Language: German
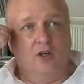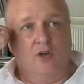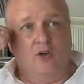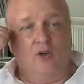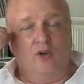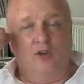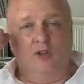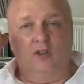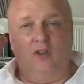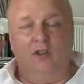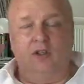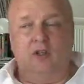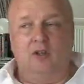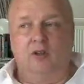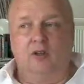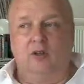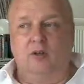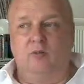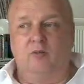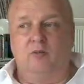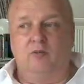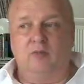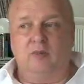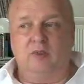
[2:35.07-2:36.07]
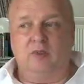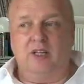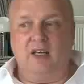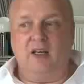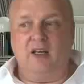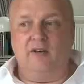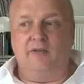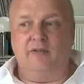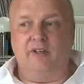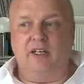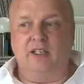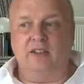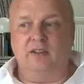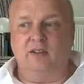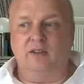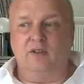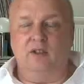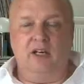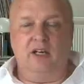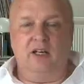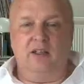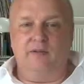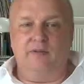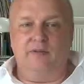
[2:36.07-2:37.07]
Und ähm, der erwartet
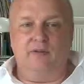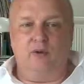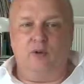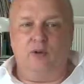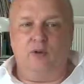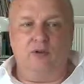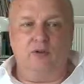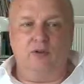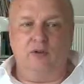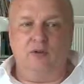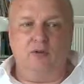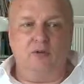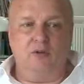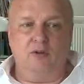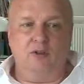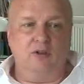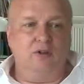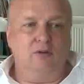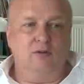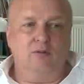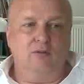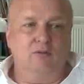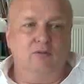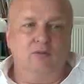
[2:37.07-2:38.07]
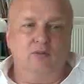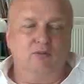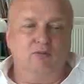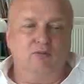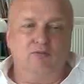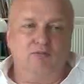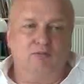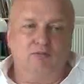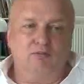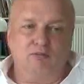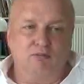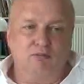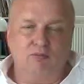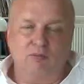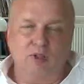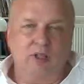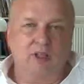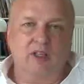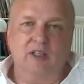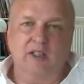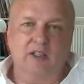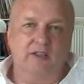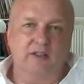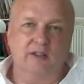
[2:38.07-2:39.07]
eine Antwort in
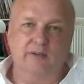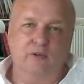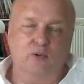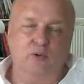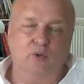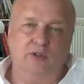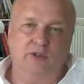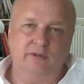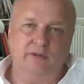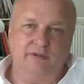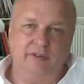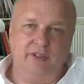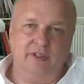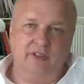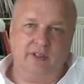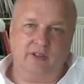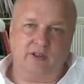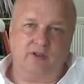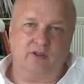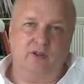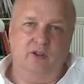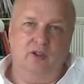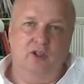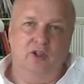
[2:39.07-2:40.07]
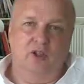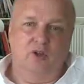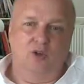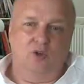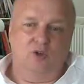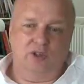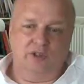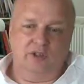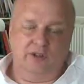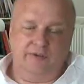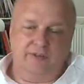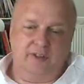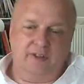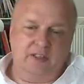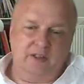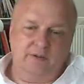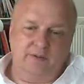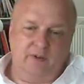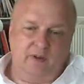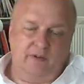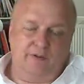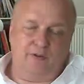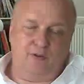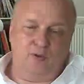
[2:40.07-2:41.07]
einer relativ kurzen Frist. Und diese
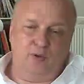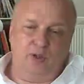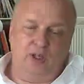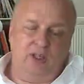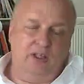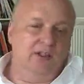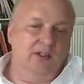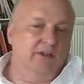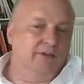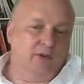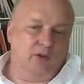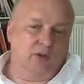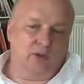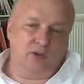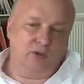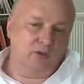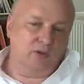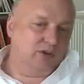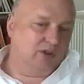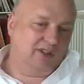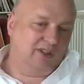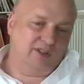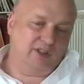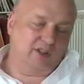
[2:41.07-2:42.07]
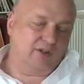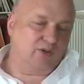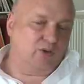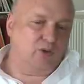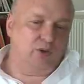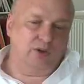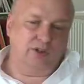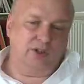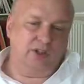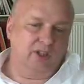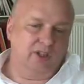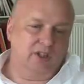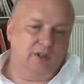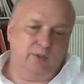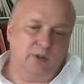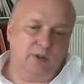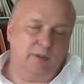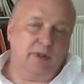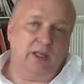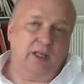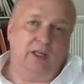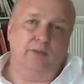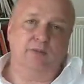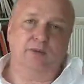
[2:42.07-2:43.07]
Frist war früher eine Woche und die ist jetzt heute eher
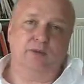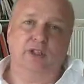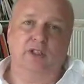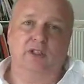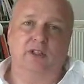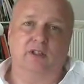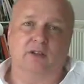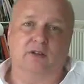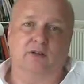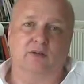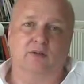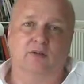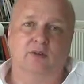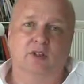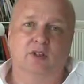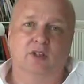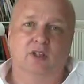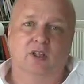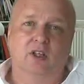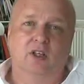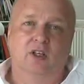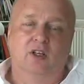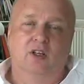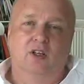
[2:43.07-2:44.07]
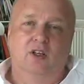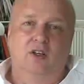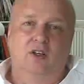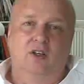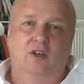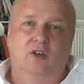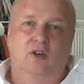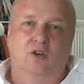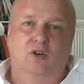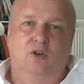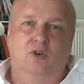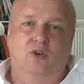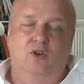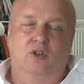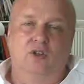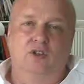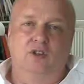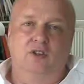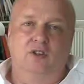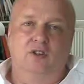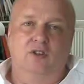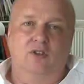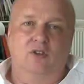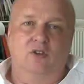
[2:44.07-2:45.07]
beim halben Tag. So führt es
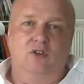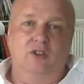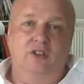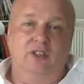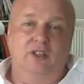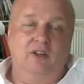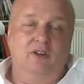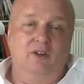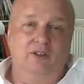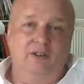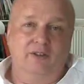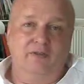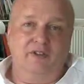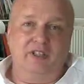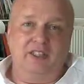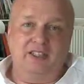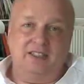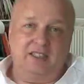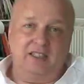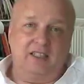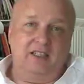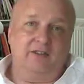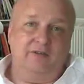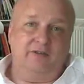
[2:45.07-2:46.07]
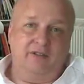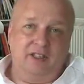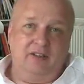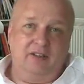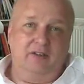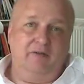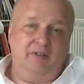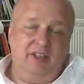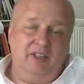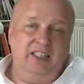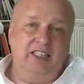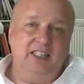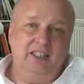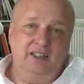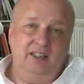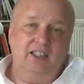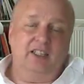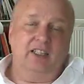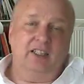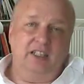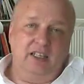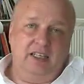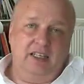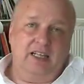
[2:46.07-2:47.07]
und, und, und wie gesagt, wenn, wenn ich
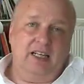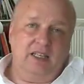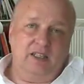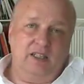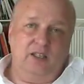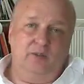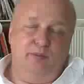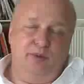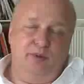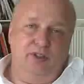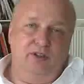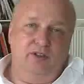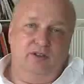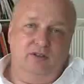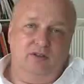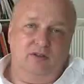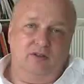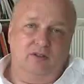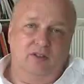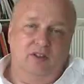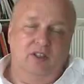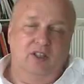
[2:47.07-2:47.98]
nicht in der Lage bin,